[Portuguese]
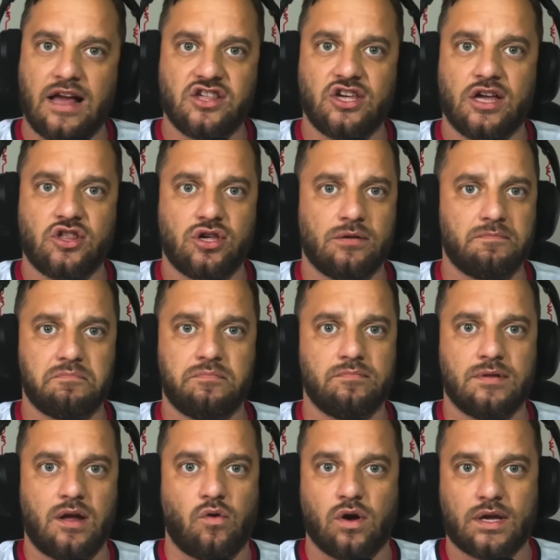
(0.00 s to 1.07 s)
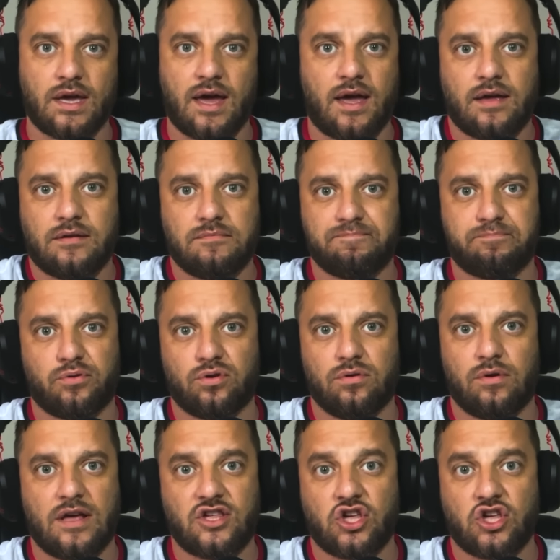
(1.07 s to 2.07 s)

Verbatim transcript: a gente deu ok pro,